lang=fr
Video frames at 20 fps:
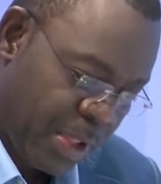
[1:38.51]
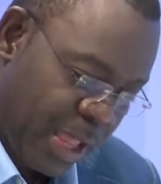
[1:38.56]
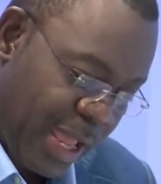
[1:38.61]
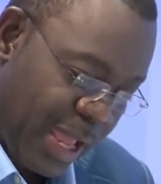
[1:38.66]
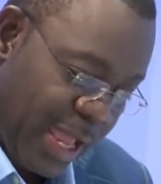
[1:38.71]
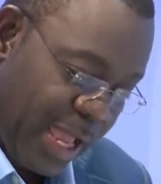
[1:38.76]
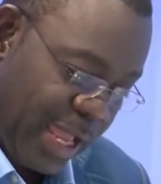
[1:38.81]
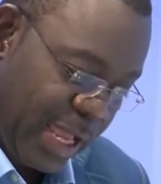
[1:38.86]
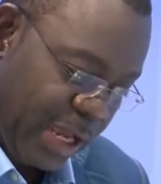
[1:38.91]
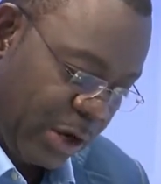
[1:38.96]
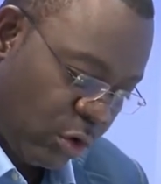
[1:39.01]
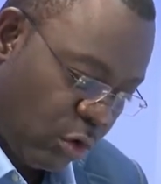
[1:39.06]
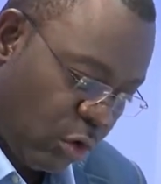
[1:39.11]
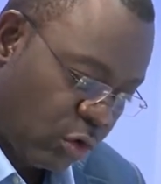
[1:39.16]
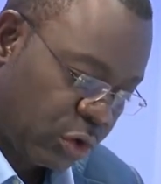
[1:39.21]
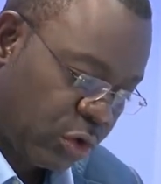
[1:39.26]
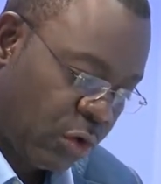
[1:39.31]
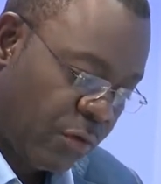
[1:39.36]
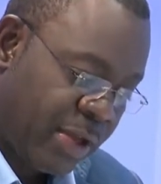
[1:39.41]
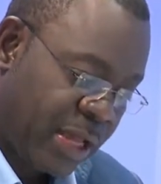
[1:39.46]
est
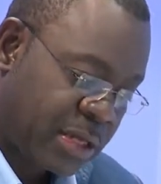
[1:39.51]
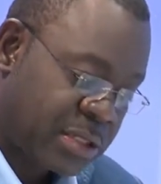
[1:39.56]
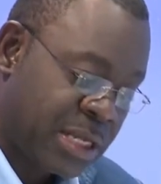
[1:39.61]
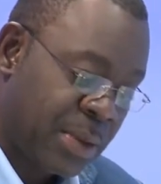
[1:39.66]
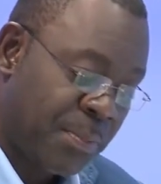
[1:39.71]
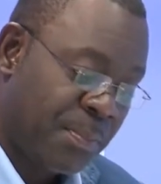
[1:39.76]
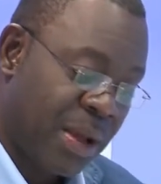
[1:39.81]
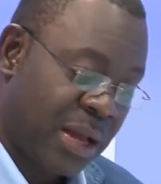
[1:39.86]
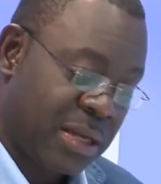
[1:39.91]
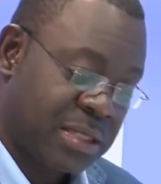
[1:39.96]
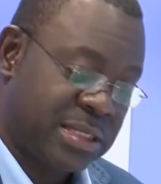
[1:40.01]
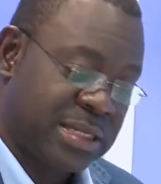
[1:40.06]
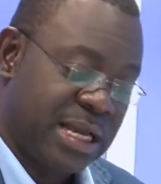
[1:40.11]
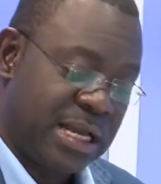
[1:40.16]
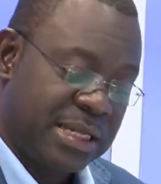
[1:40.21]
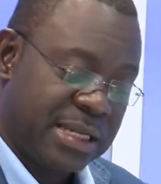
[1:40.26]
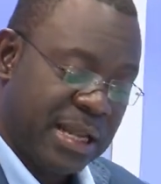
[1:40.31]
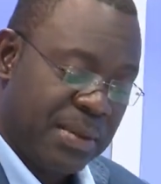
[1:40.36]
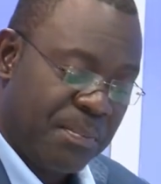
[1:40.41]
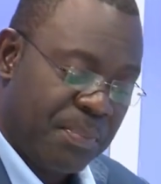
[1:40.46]
controversée par
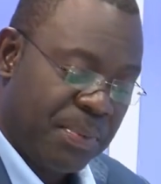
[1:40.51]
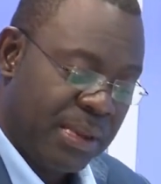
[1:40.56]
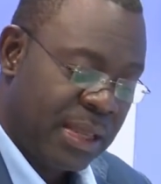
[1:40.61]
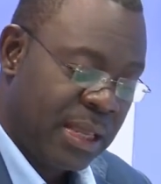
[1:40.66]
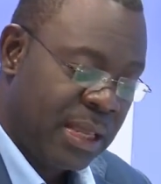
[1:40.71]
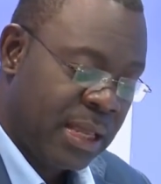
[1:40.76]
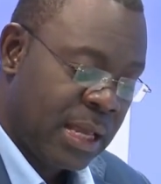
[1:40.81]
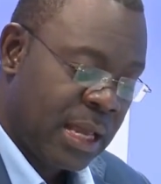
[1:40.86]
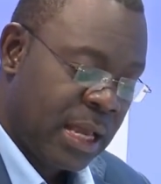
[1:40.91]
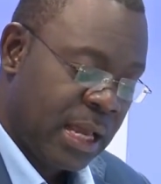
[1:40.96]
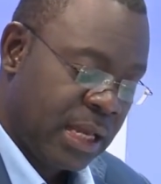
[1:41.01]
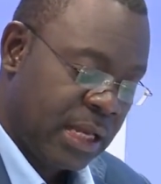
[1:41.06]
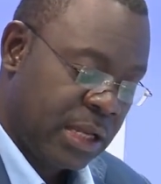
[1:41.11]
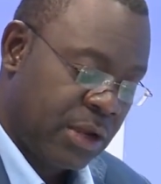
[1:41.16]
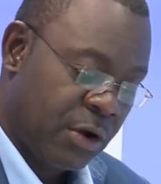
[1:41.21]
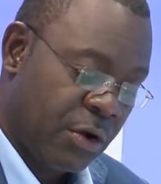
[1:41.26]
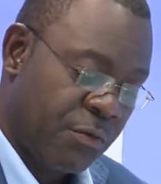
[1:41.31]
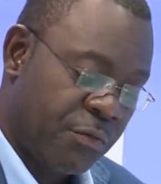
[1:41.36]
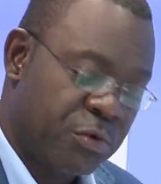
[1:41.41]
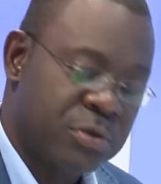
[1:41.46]
certains pays qui
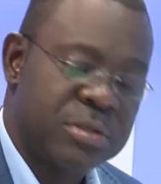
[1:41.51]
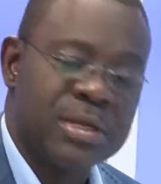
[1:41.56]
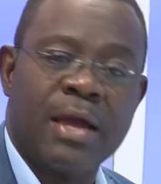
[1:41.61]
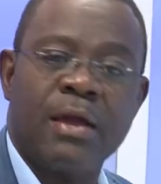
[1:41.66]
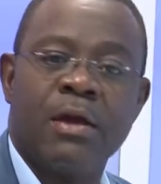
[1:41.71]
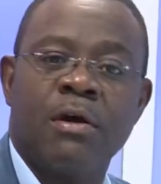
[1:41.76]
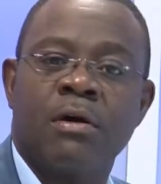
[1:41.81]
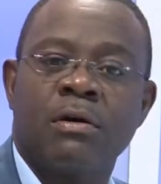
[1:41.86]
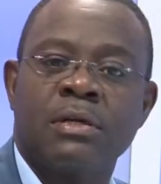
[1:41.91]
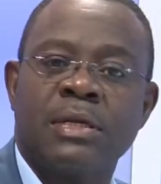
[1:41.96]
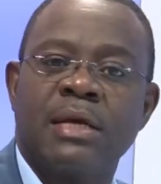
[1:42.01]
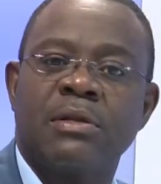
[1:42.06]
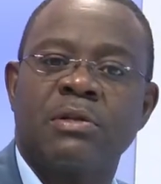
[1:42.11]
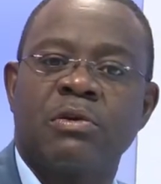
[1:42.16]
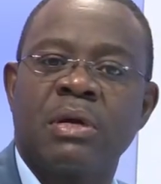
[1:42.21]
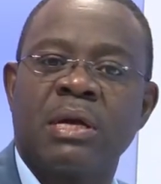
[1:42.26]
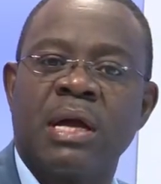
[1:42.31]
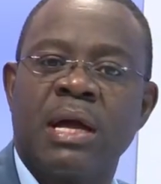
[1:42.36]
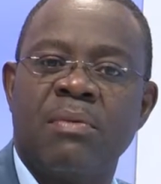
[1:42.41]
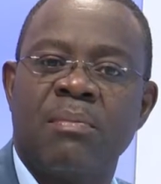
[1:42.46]
refusent d'ailleurs d'être
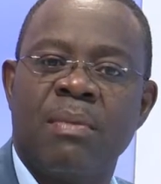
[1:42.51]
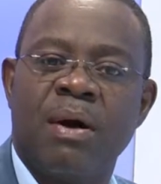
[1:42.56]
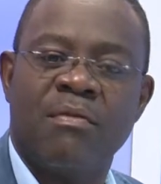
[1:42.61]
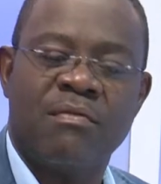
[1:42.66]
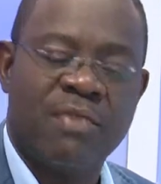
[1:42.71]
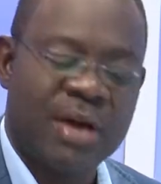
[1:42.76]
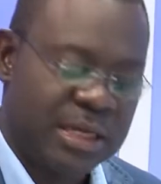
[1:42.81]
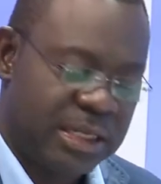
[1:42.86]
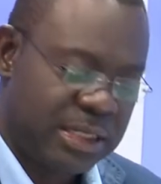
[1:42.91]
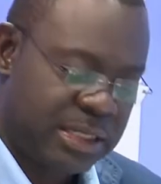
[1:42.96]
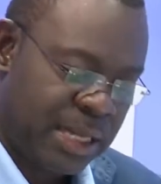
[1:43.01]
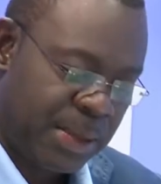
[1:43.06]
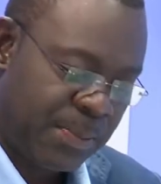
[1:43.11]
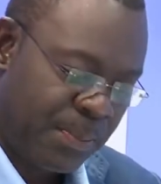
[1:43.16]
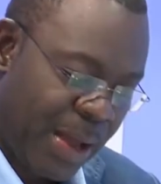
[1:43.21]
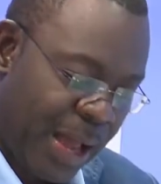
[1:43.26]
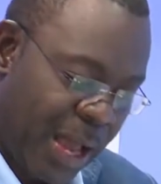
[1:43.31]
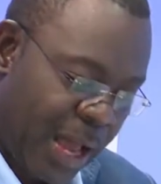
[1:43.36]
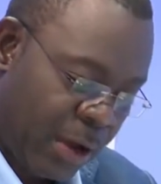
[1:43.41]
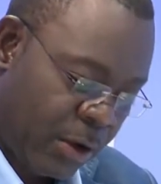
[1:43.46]
également validés
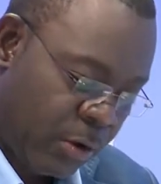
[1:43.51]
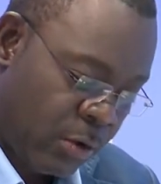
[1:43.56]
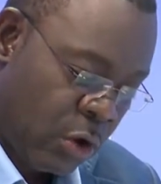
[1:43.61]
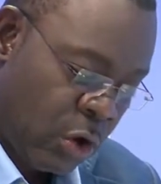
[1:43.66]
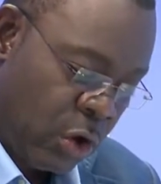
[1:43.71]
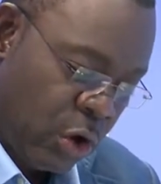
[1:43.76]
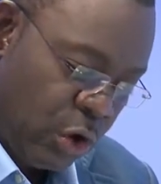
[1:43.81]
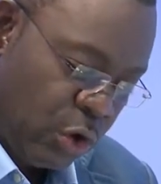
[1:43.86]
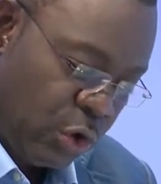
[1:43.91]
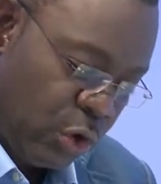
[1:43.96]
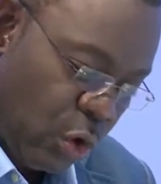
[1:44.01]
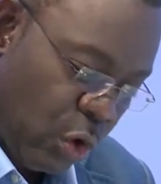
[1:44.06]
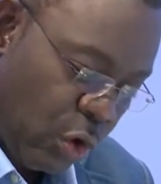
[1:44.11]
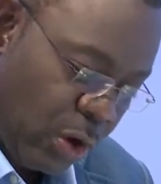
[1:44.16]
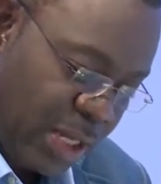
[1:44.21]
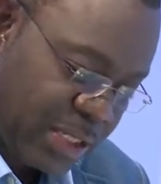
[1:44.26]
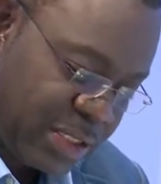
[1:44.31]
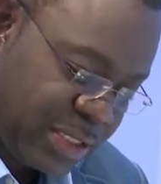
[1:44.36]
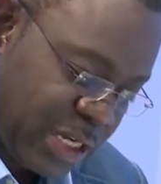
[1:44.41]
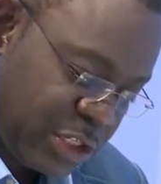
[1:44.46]
par
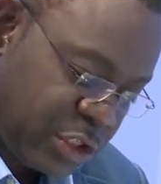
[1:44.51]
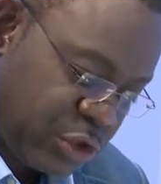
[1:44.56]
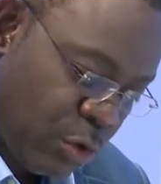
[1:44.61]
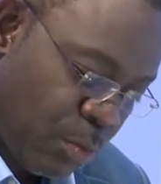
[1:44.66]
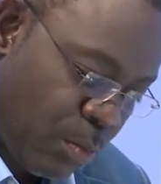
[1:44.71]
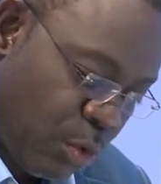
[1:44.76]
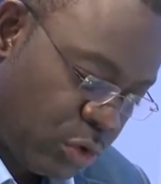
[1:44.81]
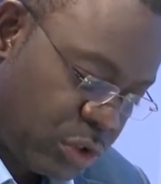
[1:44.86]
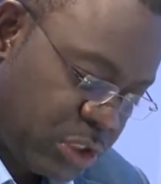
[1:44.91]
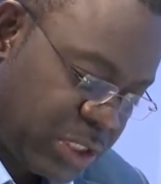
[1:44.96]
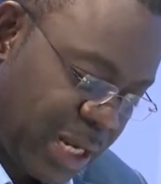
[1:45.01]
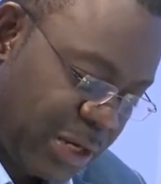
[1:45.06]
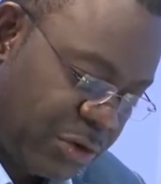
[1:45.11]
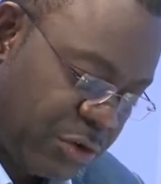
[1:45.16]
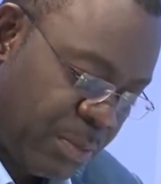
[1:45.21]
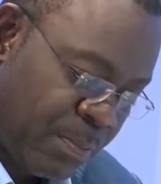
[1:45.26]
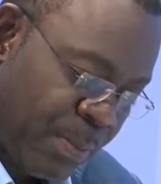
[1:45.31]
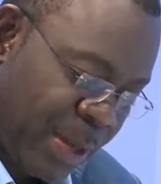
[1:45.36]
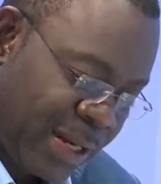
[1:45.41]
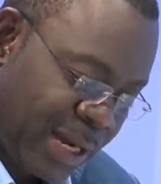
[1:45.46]
l'Organisation mondiale
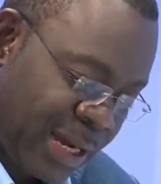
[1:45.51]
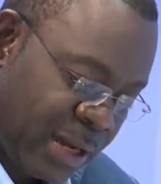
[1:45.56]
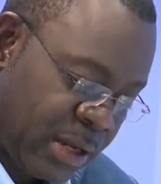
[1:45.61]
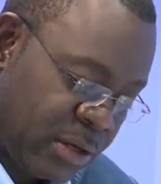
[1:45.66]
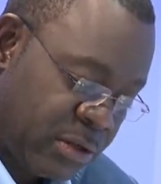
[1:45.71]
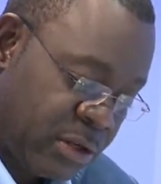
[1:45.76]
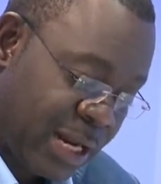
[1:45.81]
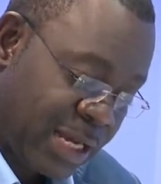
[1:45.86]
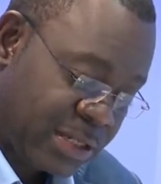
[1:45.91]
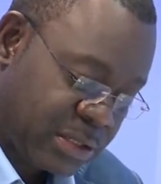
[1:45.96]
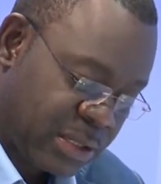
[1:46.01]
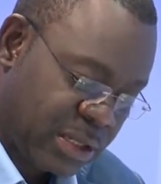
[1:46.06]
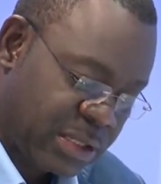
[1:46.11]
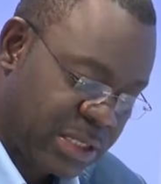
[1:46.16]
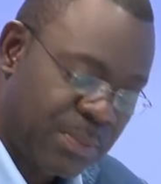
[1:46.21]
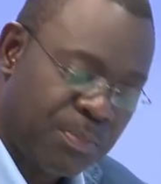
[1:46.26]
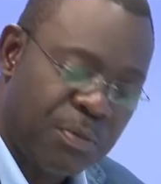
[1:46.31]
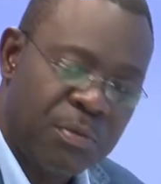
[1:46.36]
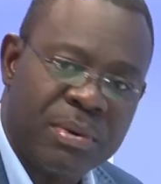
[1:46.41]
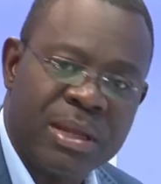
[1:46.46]
de, la santé
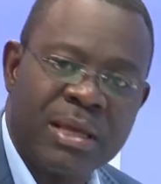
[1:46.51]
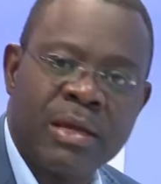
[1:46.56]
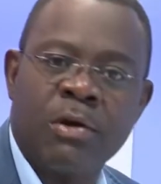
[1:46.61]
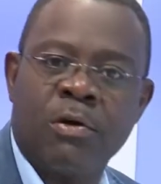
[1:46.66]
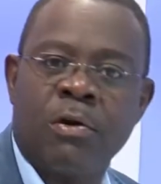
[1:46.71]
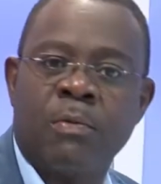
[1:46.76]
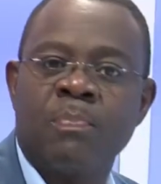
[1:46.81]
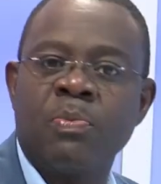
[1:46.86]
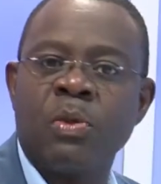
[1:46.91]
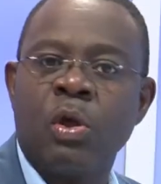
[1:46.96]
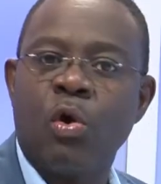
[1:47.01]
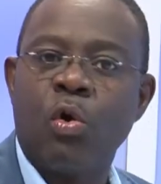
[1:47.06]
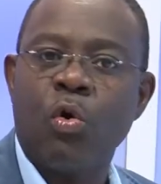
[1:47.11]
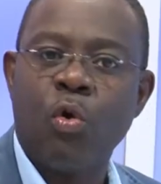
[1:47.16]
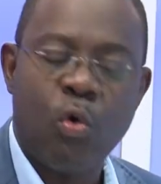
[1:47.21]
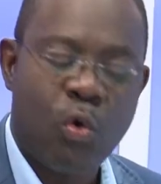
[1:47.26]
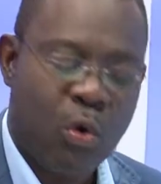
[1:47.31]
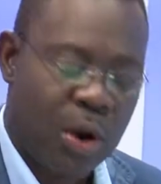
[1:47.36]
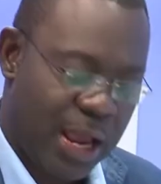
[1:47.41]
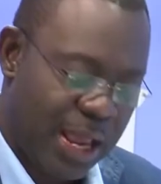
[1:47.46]
publique,
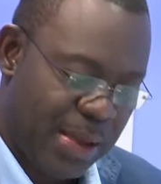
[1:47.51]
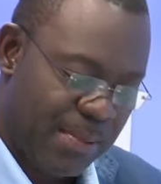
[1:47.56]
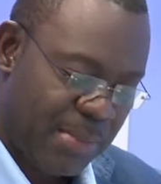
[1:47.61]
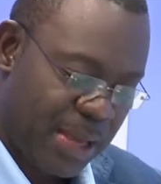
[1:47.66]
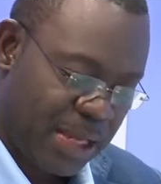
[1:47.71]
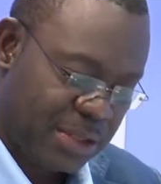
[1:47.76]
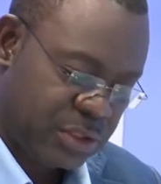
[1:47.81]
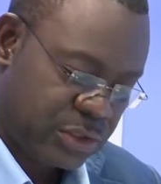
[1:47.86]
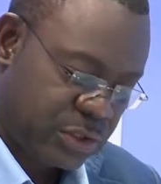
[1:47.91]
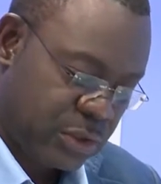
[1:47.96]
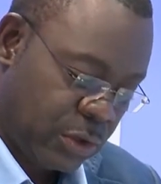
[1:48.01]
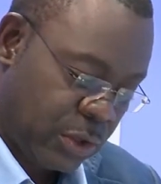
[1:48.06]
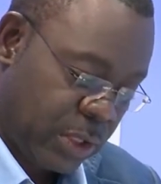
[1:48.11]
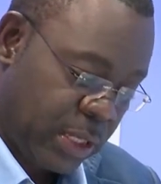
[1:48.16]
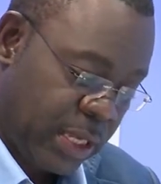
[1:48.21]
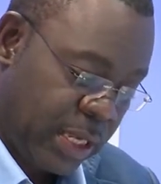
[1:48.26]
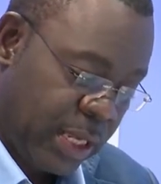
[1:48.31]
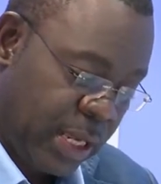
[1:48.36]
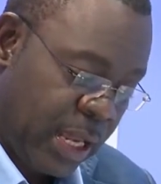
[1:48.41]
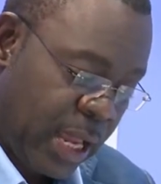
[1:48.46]
OMS,
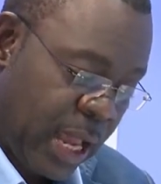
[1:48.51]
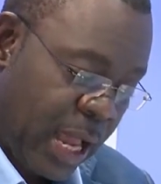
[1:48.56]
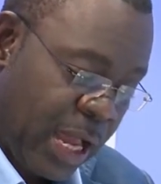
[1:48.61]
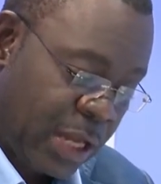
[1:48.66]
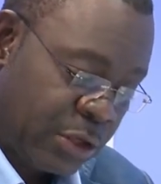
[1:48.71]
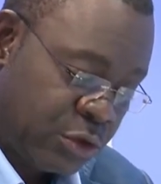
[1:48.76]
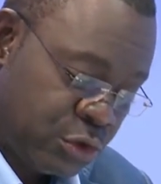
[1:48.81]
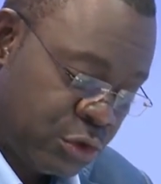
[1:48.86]
qui a